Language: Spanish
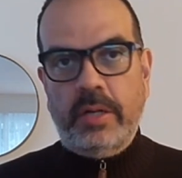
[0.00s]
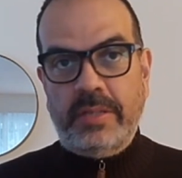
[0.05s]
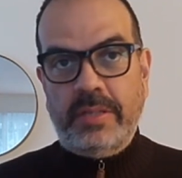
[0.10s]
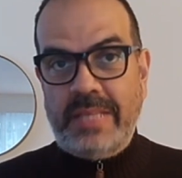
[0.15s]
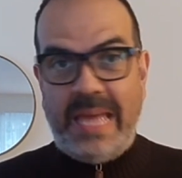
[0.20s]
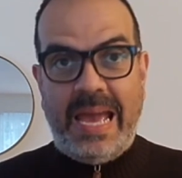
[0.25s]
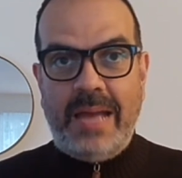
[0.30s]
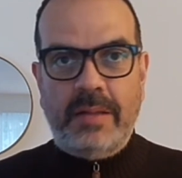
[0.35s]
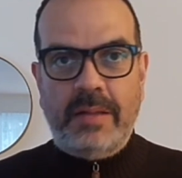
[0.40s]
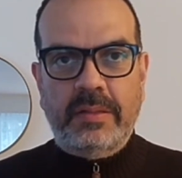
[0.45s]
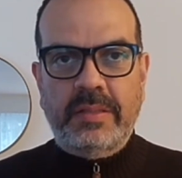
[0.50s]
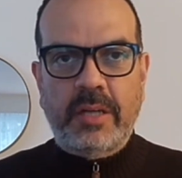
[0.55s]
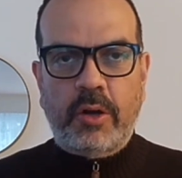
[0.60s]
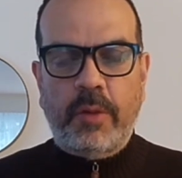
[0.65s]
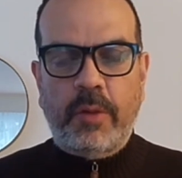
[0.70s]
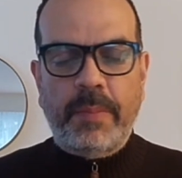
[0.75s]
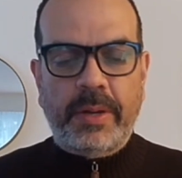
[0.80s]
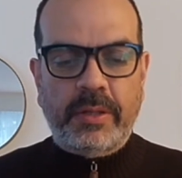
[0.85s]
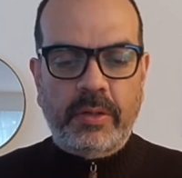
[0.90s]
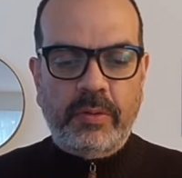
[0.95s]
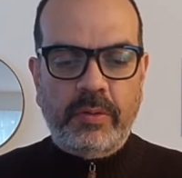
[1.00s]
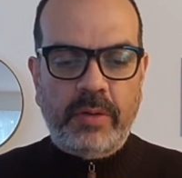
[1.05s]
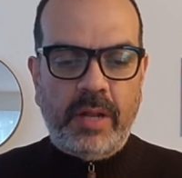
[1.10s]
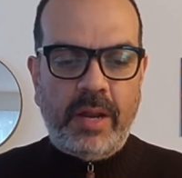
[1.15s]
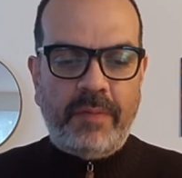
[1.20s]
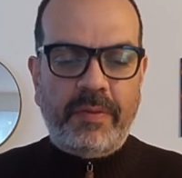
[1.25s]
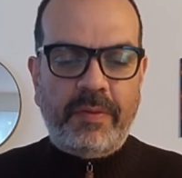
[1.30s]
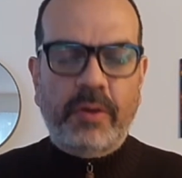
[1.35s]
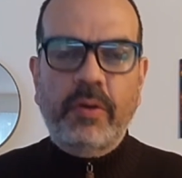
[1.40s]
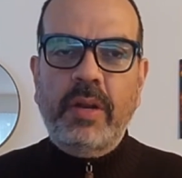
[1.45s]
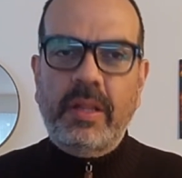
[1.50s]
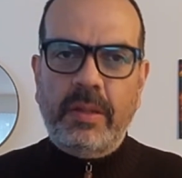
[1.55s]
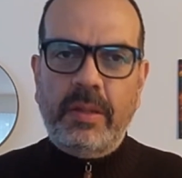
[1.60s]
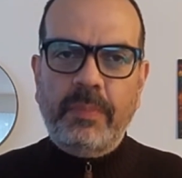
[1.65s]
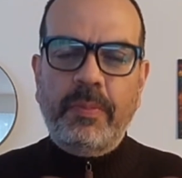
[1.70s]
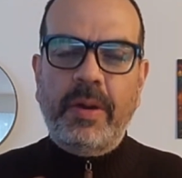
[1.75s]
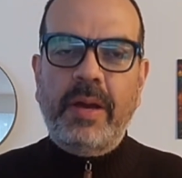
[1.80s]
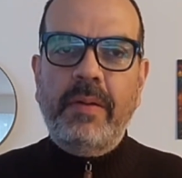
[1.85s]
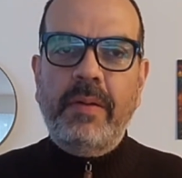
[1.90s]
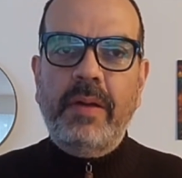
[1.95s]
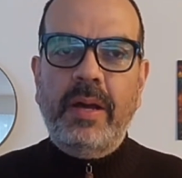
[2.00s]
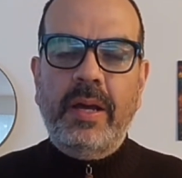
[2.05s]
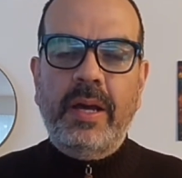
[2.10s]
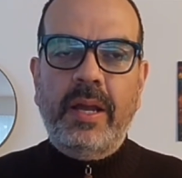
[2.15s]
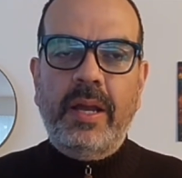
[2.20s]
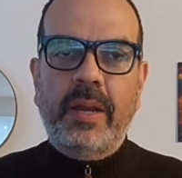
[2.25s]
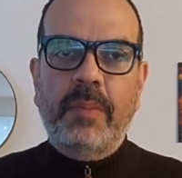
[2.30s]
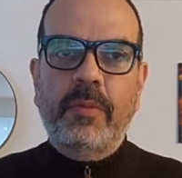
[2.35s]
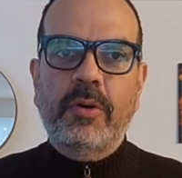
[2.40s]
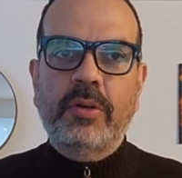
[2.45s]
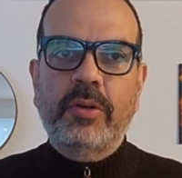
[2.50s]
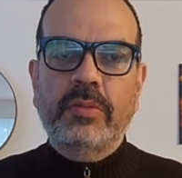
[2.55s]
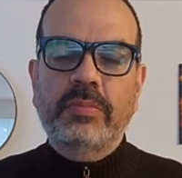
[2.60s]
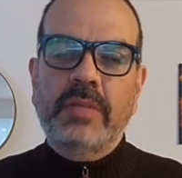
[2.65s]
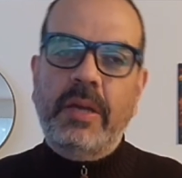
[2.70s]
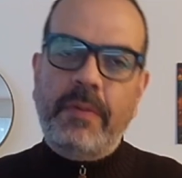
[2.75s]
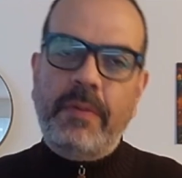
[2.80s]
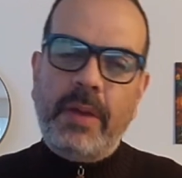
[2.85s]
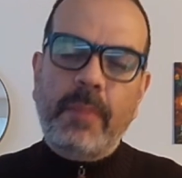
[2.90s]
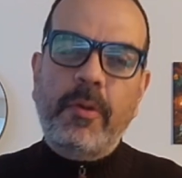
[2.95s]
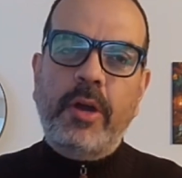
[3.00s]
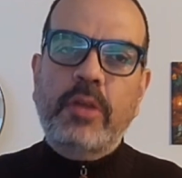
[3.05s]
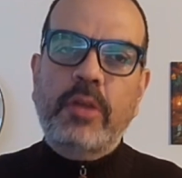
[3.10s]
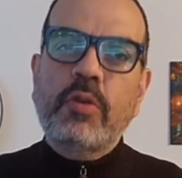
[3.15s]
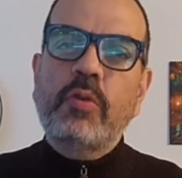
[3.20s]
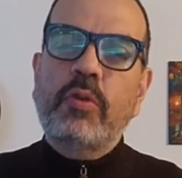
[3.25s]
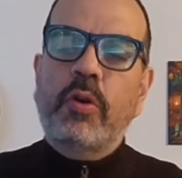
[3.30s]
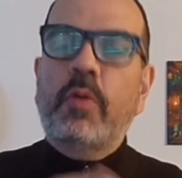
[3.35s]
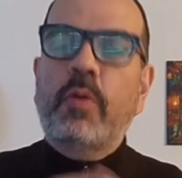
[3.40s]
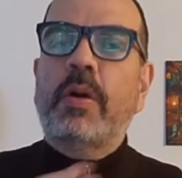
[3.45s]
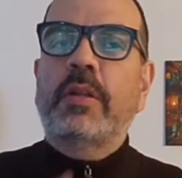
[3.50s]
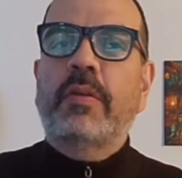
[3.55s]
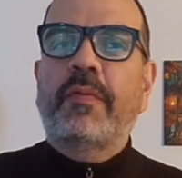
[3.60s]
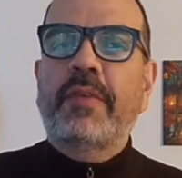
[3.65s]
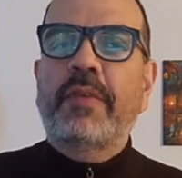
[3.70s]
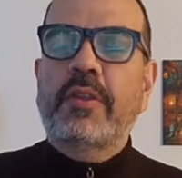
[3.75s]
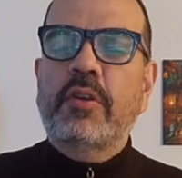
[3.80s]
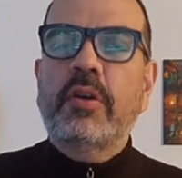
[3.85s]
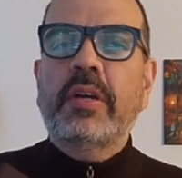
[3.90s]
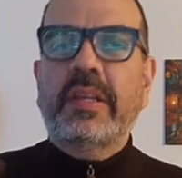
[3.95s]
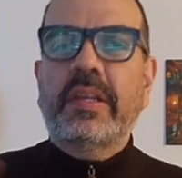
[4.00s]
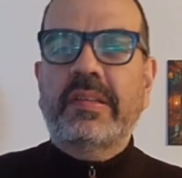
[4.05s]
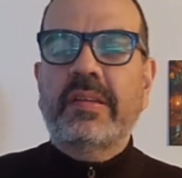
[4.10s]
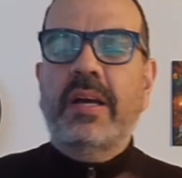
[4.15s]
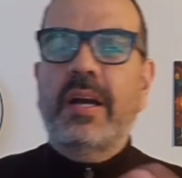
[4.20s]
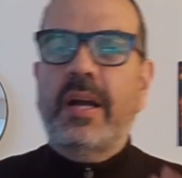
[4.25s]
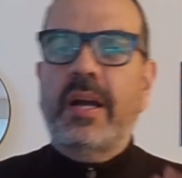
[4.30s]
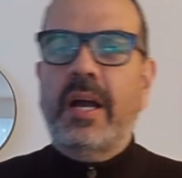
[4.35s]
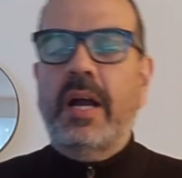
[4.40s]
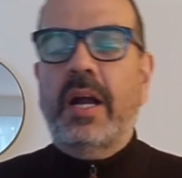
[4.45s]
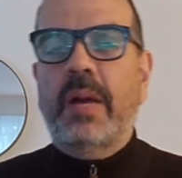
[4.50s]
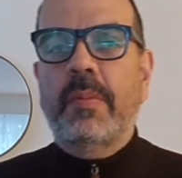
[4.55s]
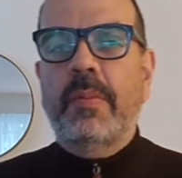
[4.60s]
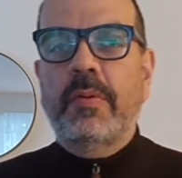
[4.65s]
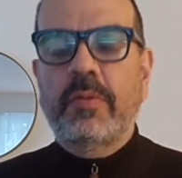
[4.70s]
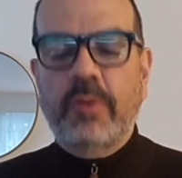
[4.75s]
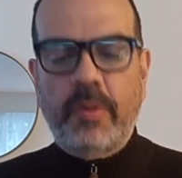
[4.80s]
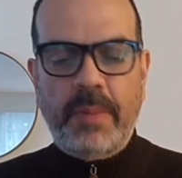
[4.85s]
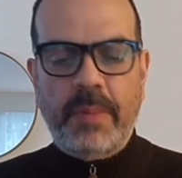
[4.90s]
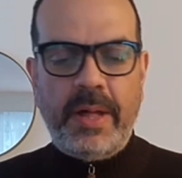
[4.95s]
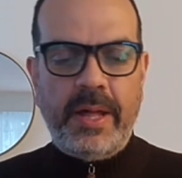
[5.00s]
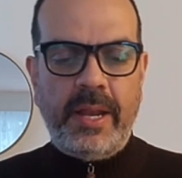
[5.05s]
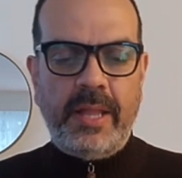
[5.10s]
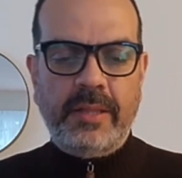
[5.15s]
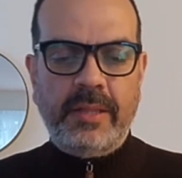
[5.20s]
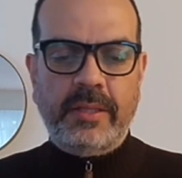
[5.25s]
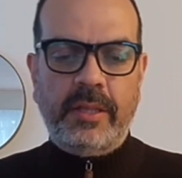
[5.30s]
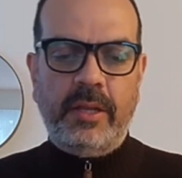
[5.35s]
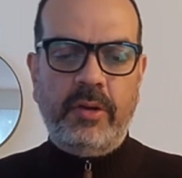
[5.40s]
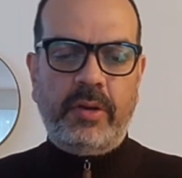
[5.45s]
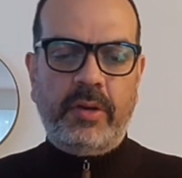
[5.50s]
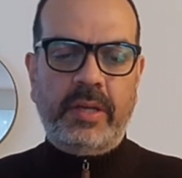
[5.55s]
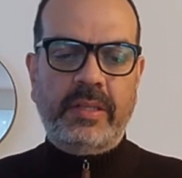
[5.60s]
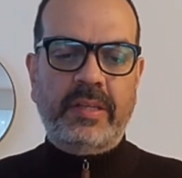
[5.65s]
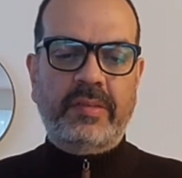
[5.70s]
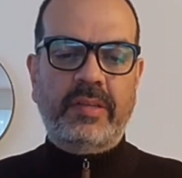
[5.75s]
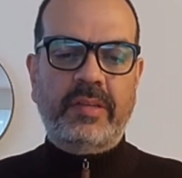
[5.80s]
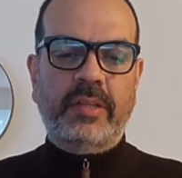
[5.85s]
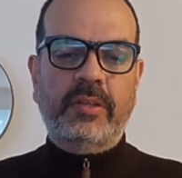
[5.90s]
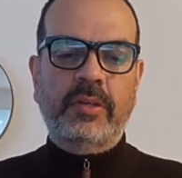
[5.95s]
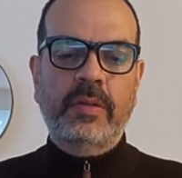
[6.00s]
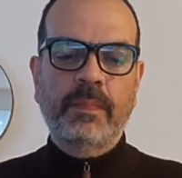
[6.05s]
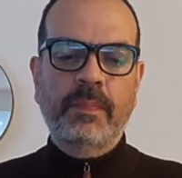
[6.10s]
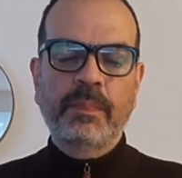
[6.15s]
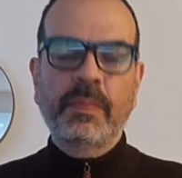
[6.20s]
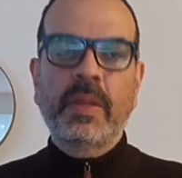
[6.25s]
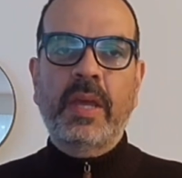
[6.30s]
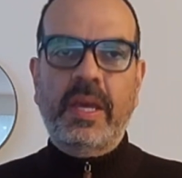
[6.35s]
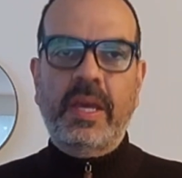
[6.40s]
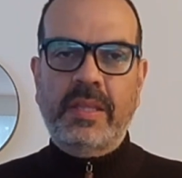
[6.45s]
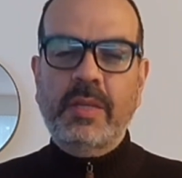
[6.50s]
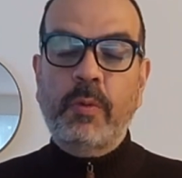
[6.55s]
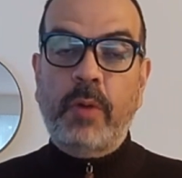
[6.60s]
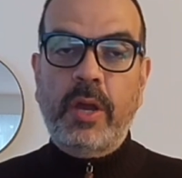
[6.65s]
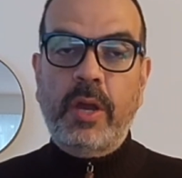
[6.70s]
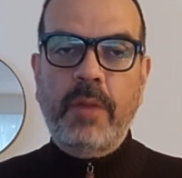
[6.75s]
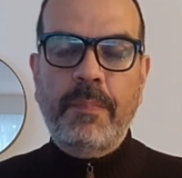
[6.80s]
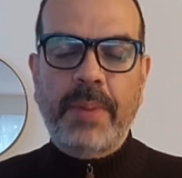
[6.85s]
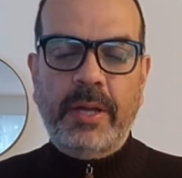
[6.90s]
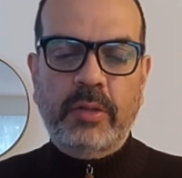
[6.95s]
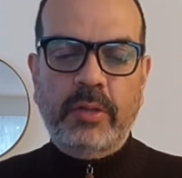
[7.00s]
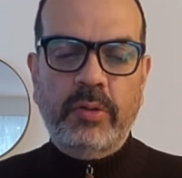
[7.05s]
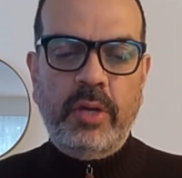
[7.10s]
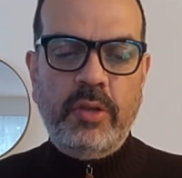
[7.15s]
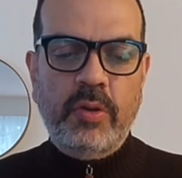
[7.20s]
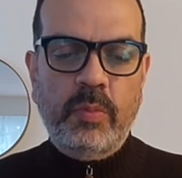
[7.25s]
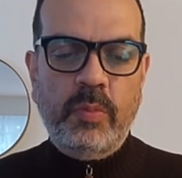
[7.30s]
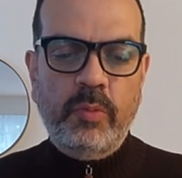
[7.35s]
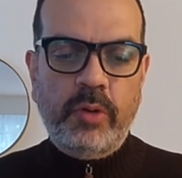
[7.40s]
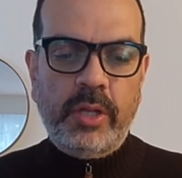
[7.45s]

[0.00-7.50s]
ah, ya se ha convertido en una de las figuras. Después ah, haremos, ya habíamos hecho uno cuando fichó, quizás hagamos uno más adelante de lo que está haciendo este buen impacto de John